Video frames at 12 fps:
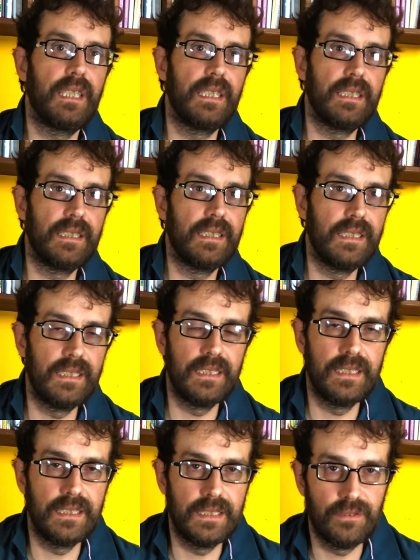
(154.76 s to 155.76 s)
che
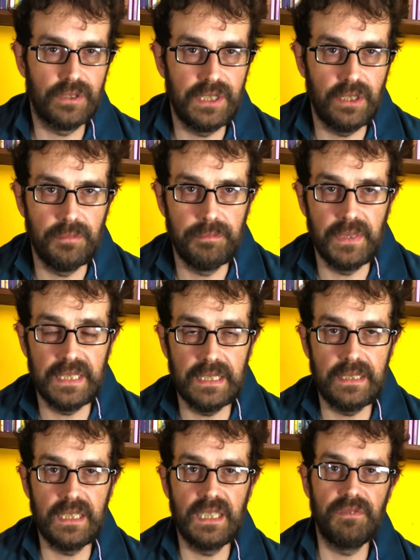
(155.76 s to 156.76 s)
eh, non siano
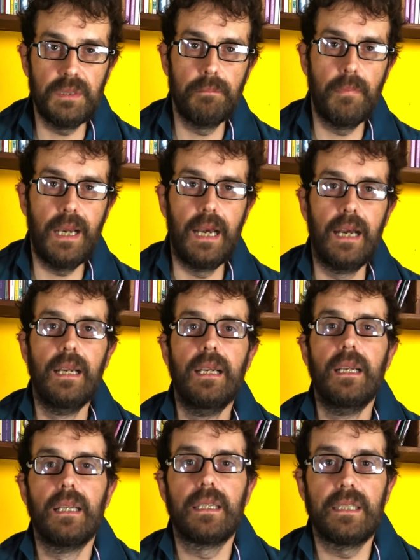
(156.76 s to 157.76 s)
impegnativi ma
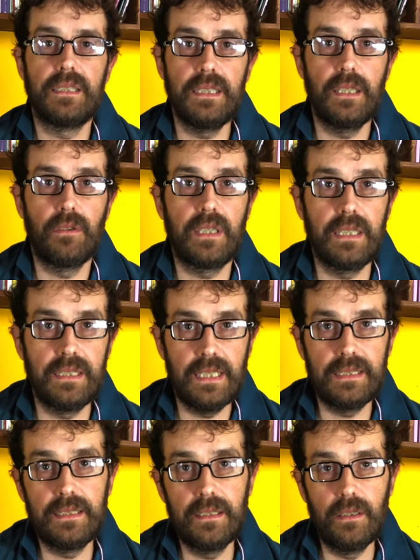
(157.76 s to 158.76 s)
che siano
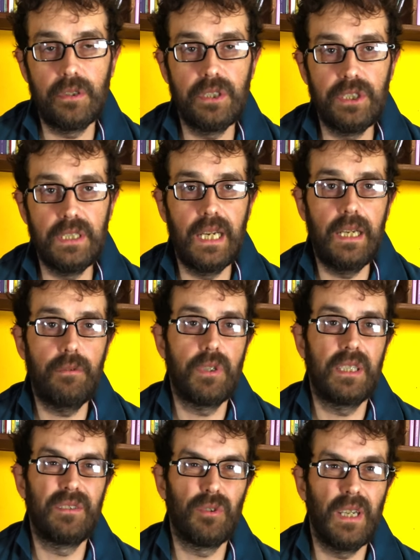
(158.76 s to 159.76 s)
cantati nell'originale a
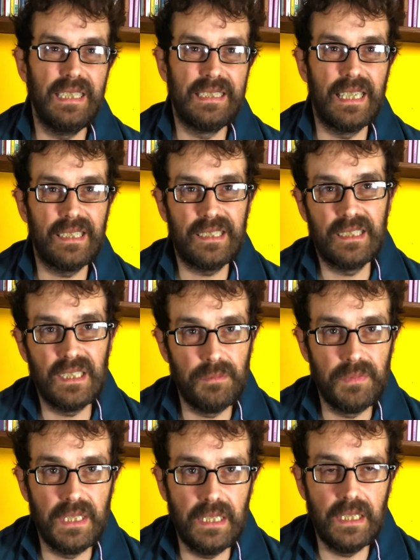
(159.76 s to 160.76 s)
una tonalità
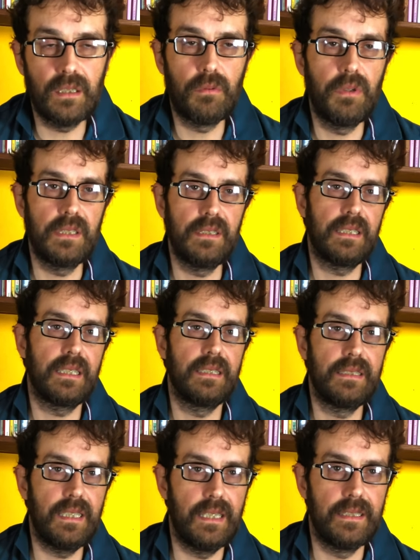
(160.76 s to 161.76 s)
simile a quella del
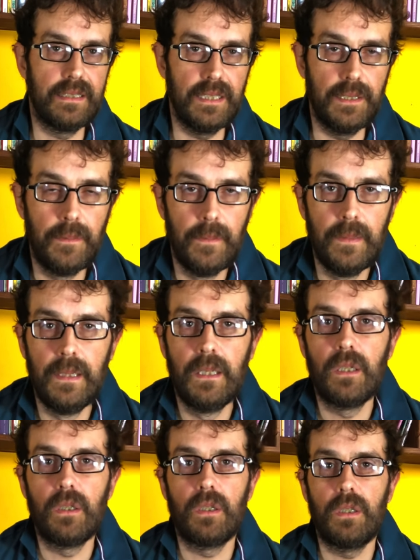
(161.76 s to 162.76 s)
cantante.
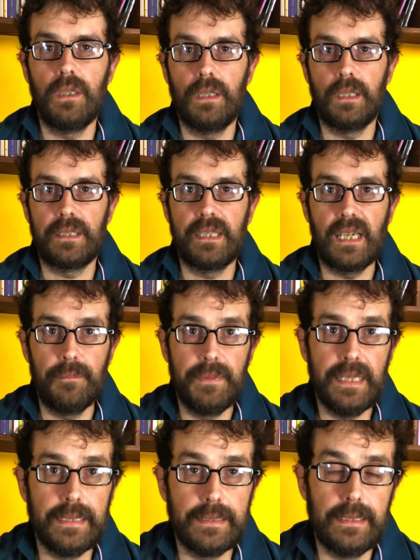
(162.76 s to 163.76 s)
Eh,
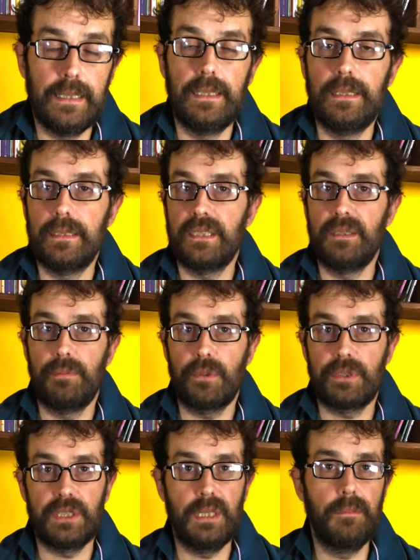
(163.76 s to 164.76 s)
chiaramente si può
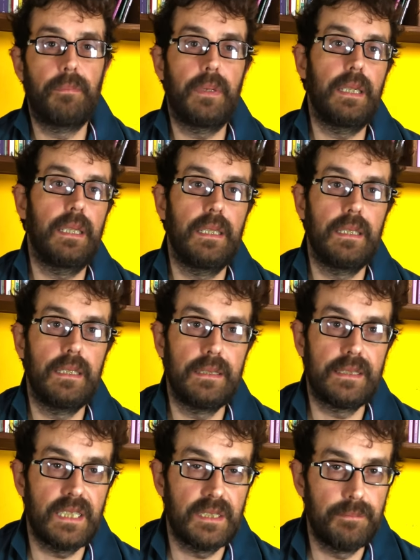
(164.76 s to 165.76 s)
sempre
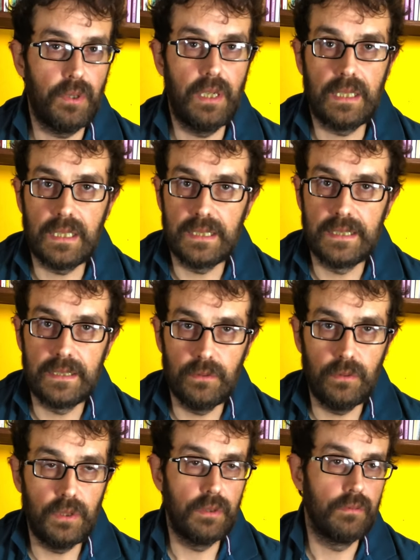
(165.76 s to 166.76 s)
trasporre la
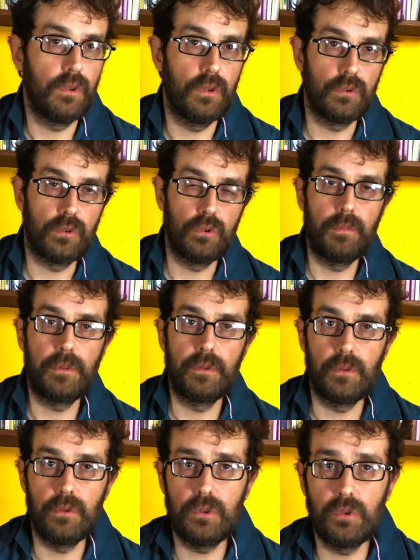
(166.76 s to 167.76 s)
canzone un tono sopra, un
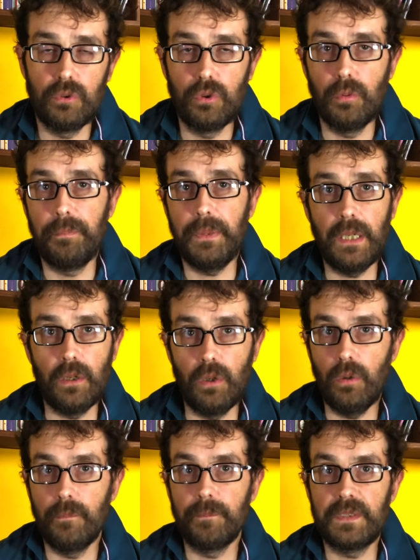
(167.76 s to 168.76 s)
tono sotto,
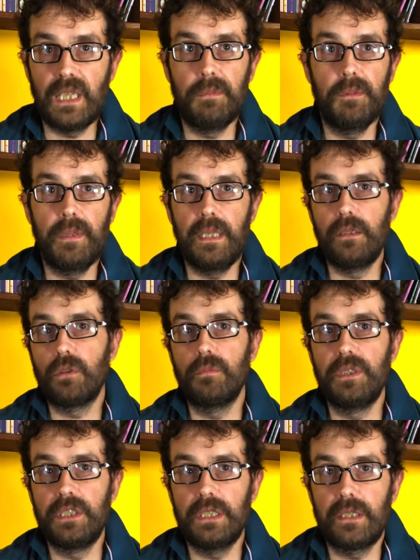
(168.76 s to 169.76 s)
però sarebbe meglio
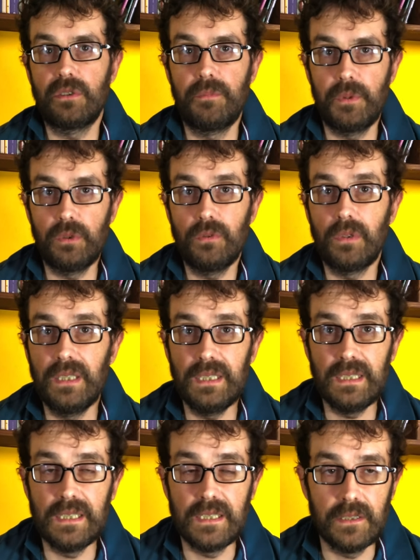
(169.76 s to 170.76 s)
cominciare soprattutto
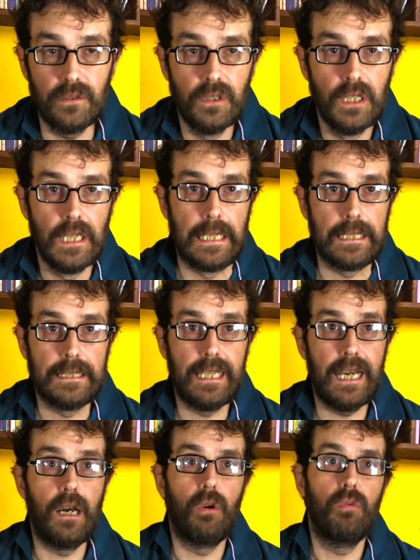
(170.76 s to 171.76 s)
all'inizio
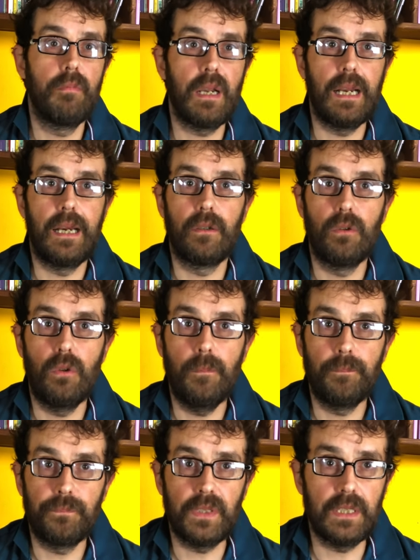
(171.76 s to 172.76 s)
da un
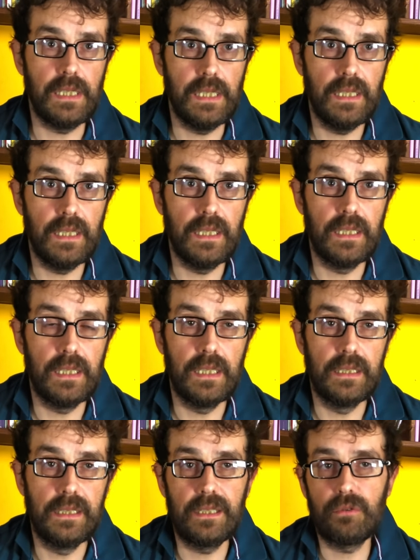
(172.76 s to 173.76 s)
brano che
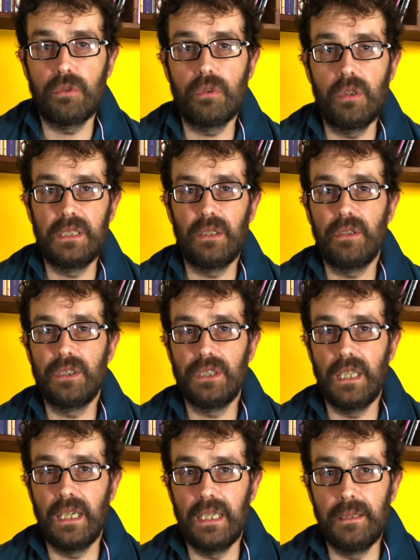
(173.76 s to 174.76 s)
eh, nella sua tonalità
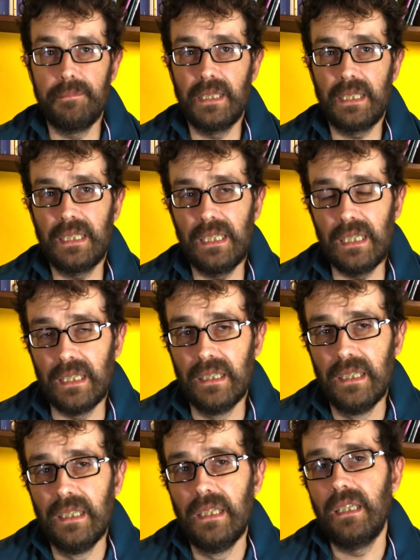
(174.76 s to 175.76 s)
originale perché
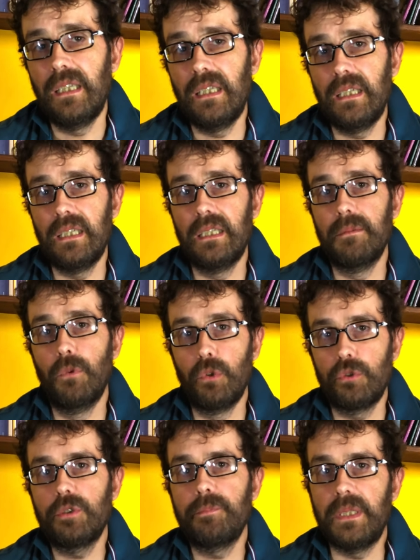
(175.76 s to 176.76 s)
eh,
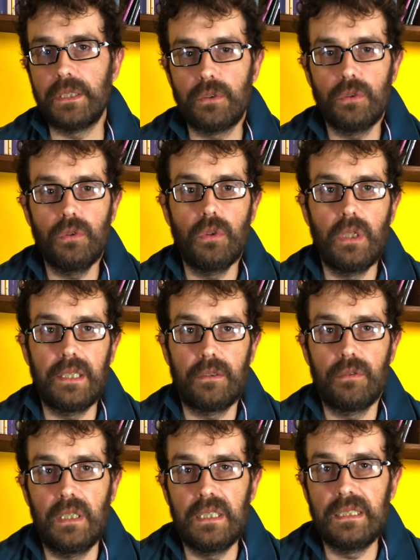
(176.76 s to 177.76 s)
molto spesso la
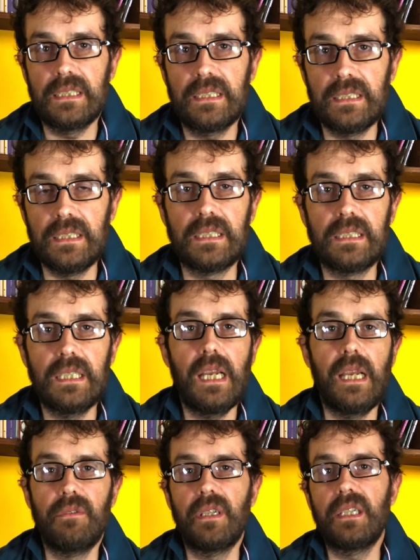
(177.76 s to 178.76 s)
tonalità stessa
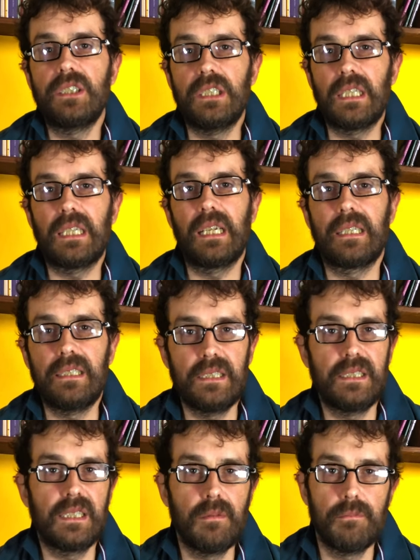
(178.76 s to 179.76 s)
è una ricerca
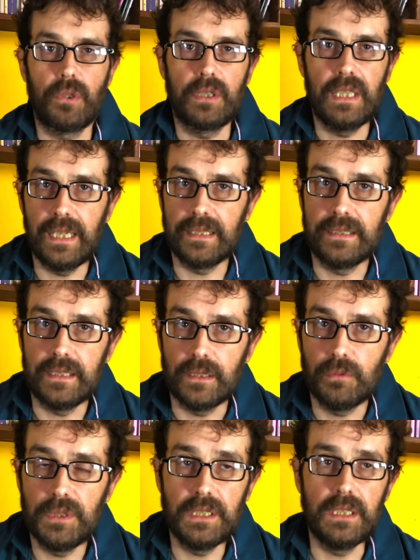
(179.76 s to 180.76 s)
artistica importante,
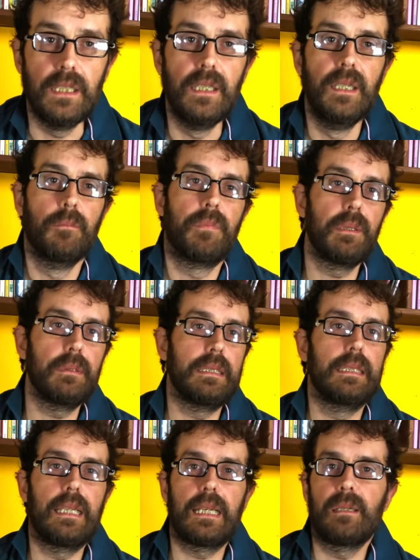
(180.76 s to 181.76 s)
quindi prima di
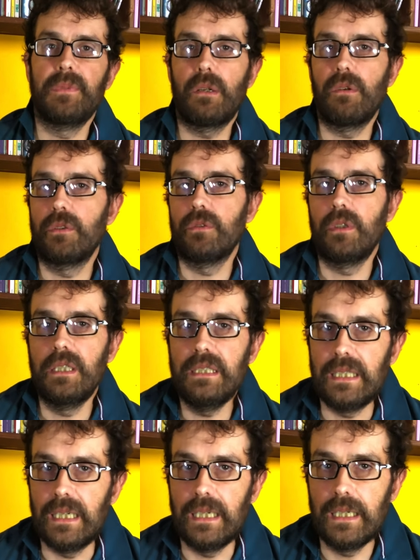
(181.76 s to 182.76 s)
andare a cambiare una
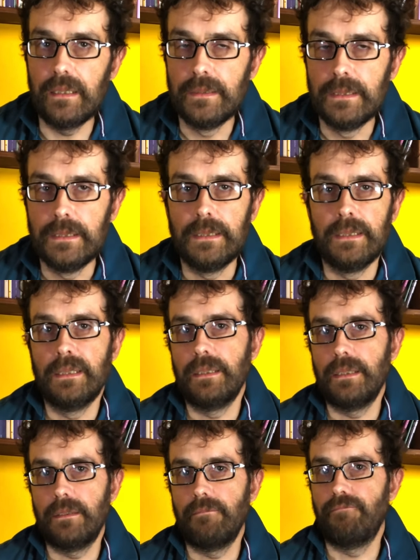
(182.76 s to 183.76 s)
tonalità
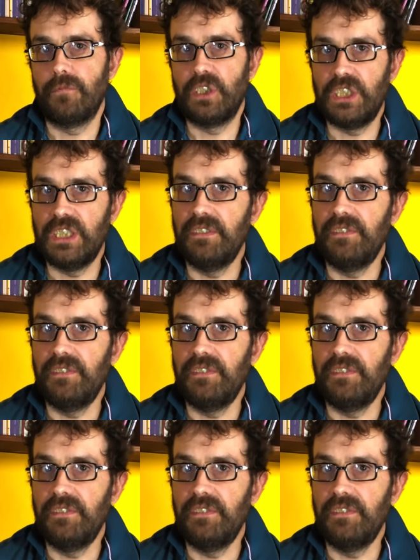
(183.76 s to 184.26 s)
ci